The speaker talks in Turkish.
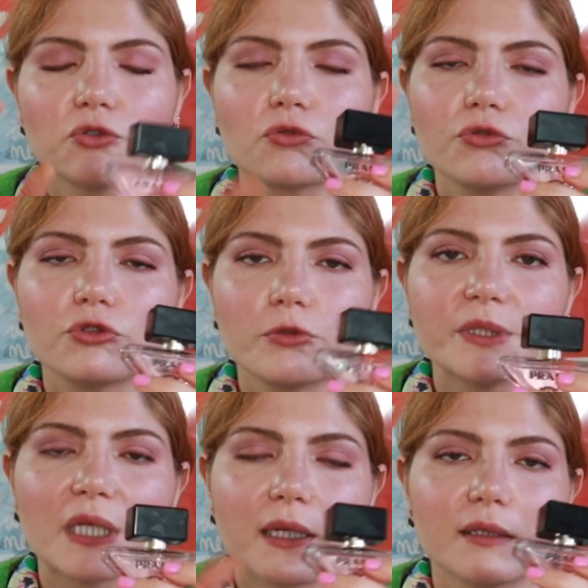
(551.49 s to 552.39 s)
Çok güçlü bir
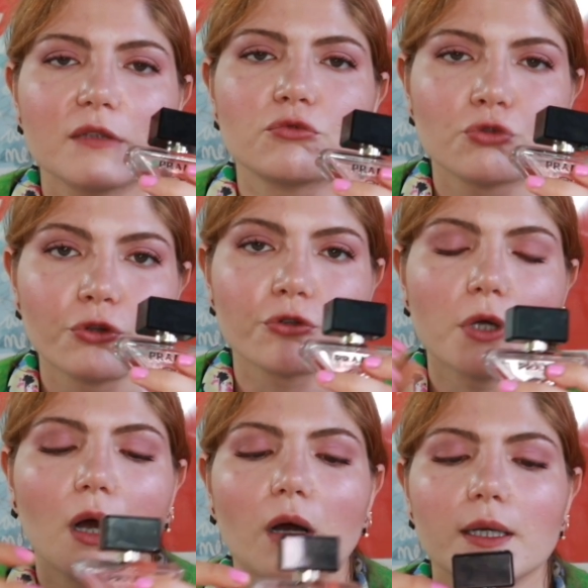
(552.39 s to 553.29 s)
şekilde duruyordu
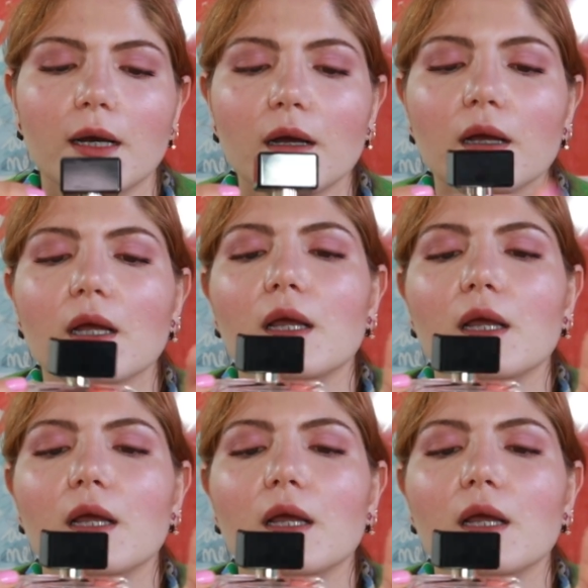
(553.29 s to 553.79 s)
hala.